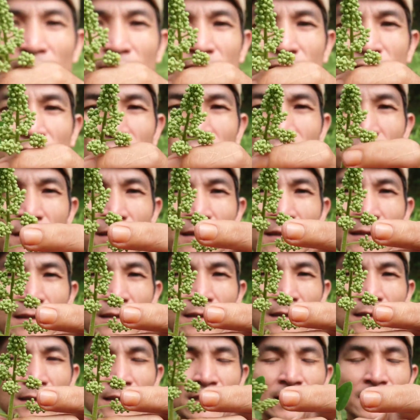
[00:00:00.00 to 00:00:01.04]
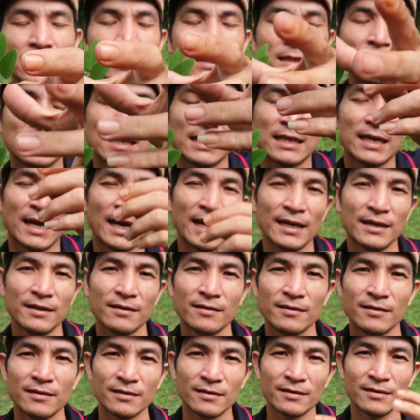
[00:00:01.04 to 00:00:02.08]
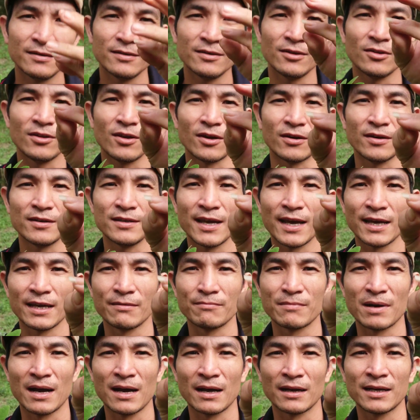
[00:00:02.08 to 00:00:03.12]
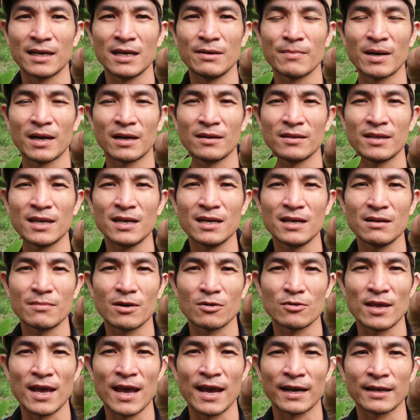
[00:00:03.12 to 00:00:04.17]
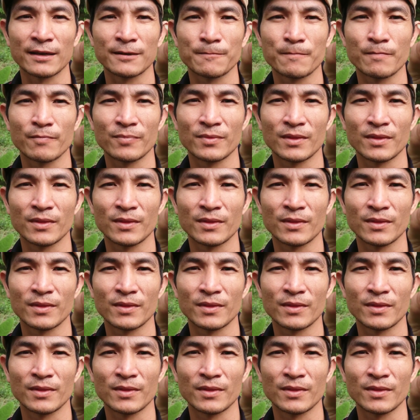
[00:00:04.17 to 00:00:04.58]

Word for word: đây cái trái nó nó nhỏ nhỏ dày mà khi mà nó chín nó màu vàng